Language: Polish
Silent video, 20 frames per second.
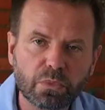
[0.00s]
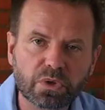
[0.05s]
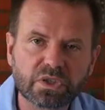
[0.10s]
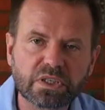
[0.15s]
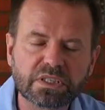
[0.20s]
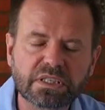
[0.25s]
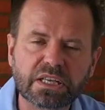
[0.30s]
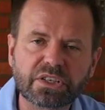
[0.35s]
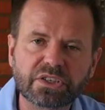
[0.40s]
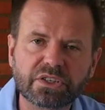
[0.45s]
Może
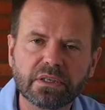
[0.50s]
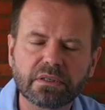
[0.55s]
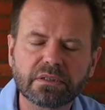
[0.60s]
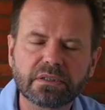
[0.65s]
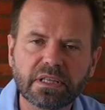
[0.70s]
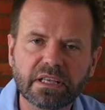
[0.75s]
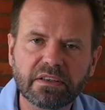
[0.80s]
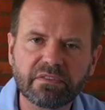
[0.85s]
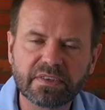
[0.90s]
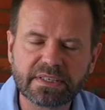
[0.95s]
zacznę od
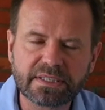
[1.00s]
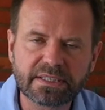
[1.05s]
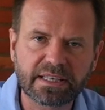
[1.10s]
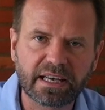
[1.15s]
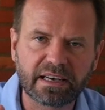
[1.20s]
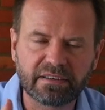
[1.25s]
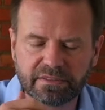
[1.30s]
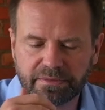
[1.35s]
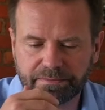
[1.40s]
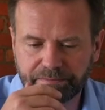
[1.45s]
tej
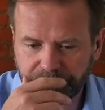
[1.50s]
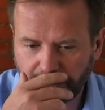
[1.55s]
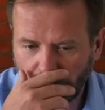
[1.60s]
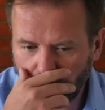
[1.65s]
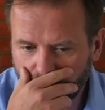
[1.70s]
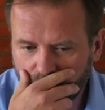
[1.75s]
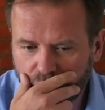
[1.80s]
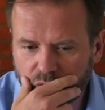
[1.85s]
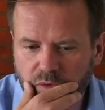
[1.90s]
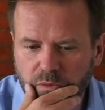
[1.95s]
wystawy.
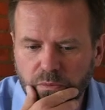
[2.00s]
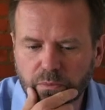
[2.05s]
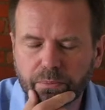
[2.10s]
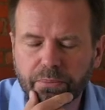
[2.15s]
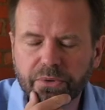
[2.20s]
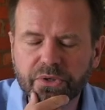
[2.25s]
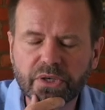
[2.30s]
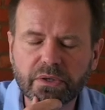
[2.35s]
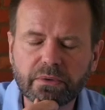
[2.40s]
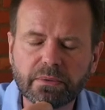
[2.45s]
Otóż
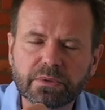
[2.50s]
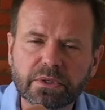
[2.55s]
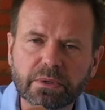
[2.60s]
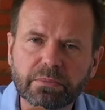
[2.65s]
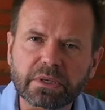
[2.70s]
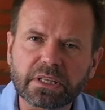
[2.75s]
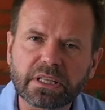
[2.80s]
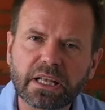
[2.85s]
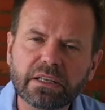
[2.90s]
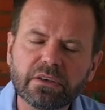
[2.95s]
poszedłem
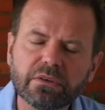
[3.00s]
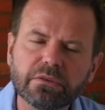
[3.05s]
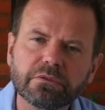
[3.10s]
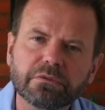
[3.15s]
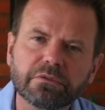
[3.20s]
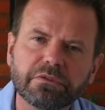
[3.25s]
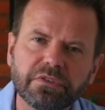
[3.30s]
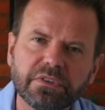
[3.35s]
sobie na nią